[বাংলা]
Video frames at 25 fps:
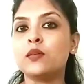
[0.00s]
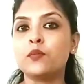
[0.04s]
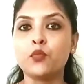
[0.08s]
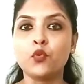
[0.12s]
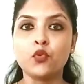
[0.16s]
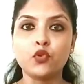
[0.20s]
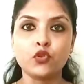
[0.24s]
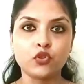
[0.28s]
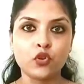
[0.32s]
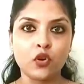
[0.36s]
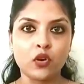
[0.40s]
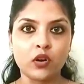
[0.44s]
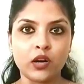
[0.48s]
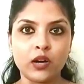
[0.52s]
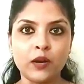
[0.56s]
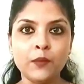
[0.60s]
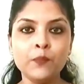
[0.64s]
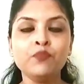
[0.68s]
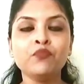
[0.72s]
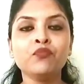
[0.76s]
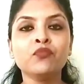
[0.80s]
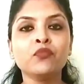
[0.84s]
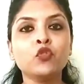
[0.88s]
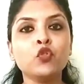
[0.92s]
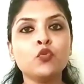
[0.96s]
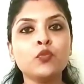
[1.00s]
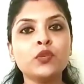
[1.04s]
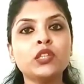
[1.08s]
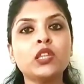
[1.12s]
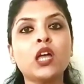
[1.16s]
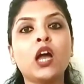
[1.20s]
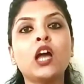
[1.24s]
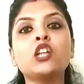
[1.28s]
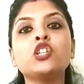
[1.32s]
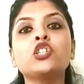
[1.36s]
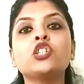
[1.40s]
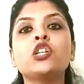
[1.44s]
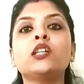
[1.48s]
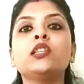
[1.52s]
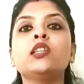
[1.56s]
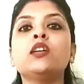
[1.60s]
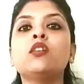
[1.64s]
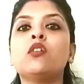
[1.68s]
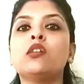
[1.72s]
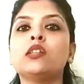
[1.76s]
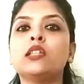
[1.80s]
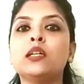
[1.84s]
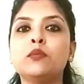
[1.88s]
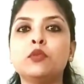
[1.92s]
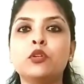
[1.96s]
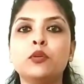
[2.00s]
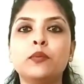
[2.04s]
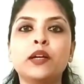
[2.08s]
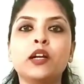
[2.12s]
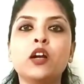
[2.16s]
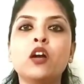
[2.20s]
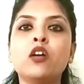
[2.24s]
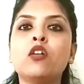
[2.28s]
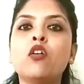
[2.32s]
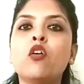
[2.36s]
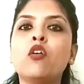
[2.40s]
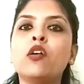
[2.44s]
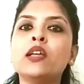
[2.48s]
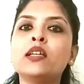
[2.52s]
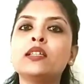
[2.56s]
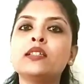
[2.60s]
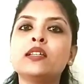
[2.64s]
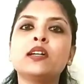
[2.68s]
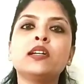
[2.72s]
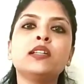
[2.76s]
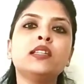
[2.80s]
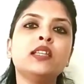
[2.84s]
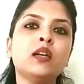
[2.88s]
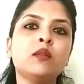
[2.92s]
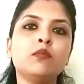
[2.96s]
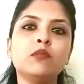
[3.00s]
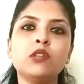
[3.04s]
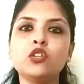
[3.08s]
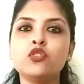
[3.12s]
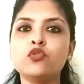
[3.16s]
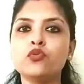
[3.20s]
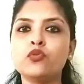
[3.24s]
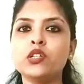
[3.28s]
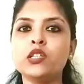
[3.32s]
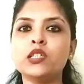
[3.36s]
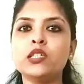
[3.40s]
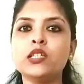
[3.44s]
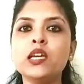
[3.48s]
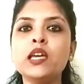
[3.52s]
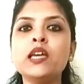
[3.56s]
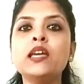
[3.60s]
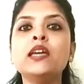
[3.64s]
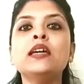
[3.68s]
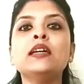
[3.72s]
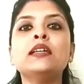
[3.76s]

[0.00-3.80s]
সাপোর্ট করার তুমি তার সাথে কথা বলবে কারণ অনেক জায়গাতেই আমরা শুনেছি